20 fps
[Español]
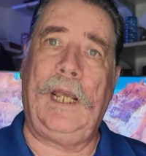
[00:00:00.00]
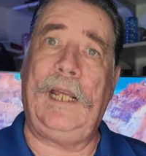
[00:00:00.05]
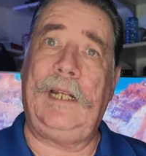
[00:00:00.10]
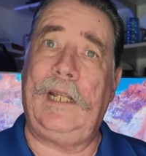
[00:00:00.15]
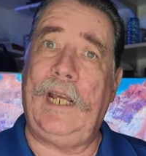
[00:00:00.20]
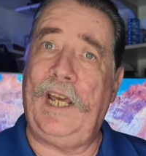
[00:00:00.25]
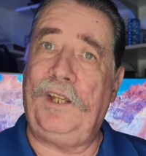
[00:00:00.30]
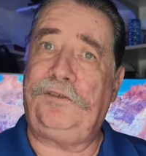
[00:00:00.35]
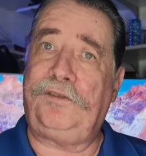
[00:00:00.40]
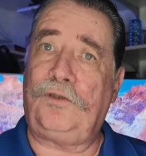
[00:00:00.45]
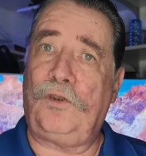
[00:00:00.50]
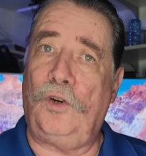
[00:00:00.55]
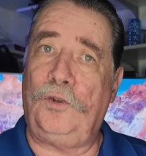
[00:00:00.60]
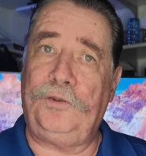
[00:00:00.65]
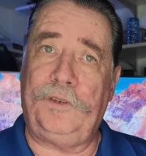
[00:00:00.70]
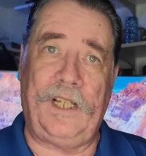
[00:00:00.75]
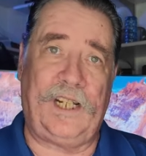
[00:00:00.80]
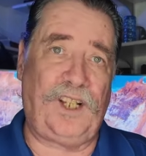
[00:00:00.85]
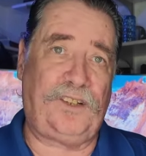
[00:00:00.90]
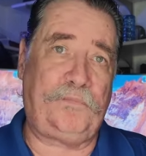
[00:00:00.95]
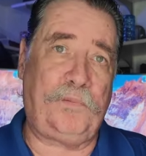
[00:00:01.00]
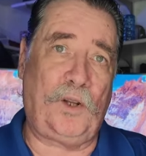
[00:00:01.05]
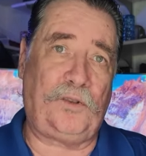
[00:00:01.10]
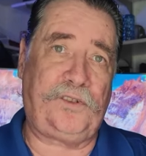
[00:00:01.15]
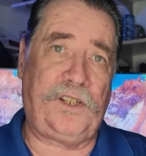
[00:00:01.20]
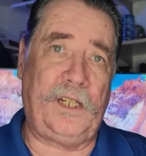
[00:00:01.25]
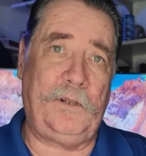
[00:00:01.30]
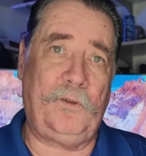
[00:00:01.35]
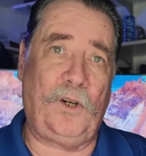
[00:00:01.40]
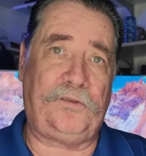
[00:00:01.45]
el esconder
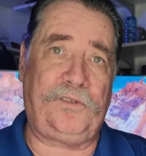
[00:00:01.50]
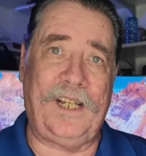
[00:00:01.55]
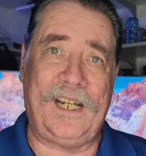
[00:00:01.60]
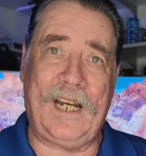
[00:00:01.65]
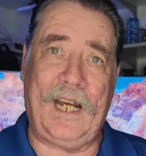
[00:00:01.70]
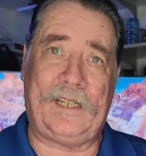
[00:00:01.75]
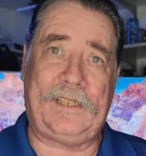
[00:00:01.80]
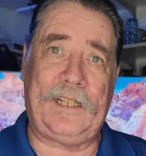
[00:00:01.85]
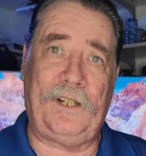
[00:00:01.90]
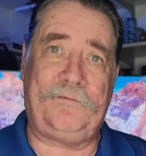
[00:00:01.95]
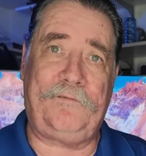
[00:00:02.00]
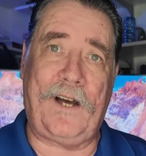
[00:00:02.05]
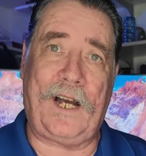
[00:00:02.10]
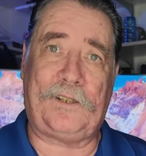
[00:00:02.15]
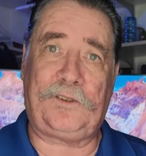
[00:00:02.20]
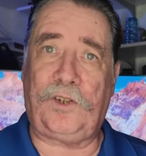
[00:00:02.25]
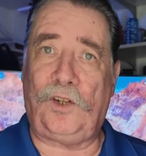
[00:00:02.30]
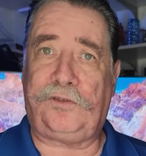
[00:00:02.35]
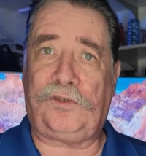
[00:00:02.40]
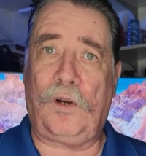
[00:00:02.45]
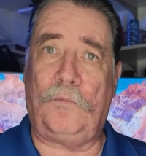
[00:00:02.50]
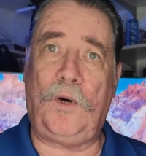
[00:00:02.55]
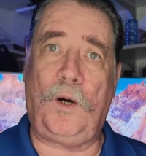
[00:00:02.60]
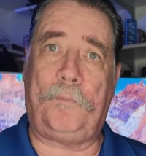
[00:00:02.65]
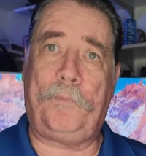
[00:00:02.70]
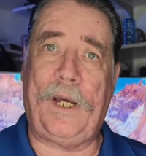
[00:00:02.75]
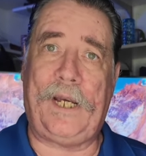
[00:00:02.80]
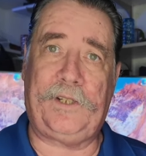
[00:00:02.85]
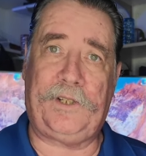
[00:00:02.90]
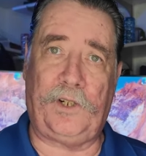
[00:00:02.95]
explosivos en artefactos
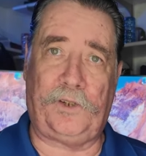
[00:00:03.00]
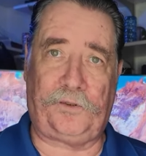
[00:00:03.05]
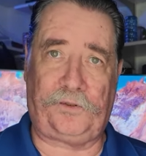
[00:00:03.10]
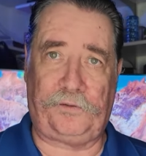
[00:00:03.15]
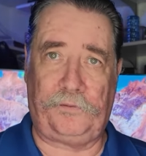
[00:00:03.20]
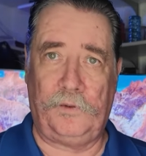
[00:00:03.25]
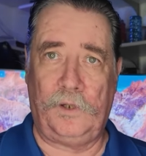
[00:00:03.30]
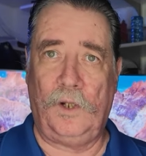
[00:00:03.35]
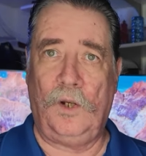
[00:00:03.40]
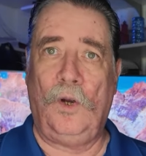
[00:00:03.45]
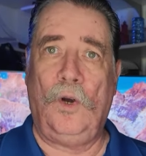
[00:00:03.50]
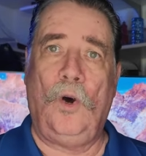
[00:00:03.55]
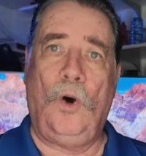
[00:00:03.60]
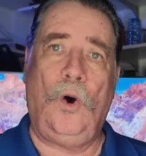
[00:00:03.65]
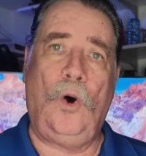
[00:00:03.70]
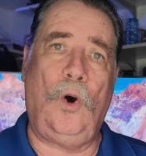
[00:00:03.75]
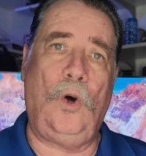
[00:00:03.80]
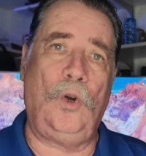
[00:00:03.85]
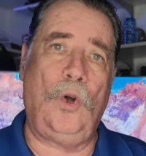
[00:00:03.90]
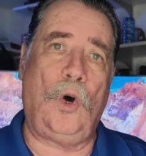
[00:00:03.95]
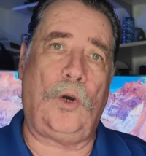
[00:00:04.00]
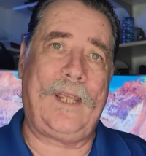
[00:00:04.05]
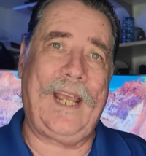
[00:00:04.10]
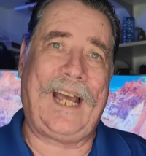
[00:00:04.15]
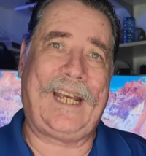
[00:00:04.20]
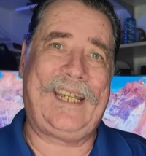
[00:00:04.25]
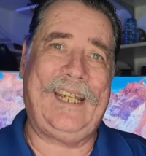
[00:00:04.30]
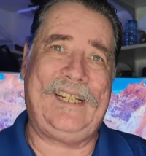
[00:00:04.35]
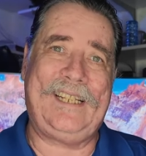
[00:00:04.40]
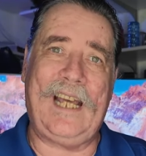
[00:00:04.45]
como pagers o lo
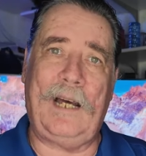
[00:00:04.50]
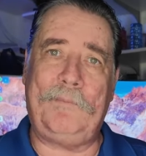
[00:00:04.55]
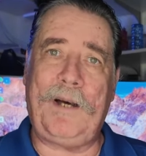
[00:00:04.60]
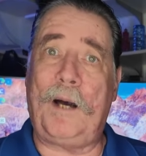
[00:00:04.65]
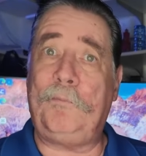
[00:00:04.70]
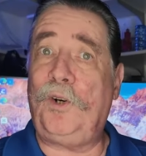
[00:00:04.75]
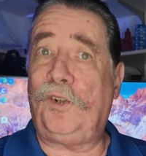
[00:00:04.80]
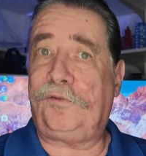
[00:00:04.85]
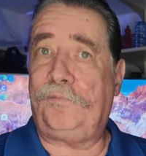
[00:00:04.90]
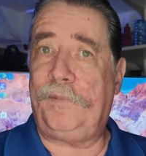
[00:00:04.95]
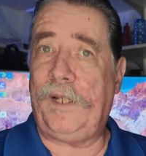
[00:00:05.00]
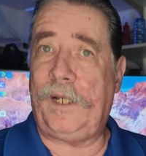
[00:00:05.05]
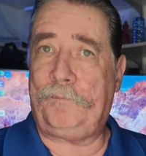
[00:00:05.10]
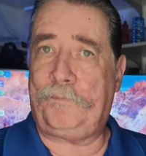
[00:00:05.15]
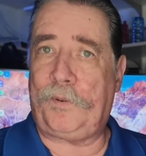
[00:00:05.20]
que aquí llamamos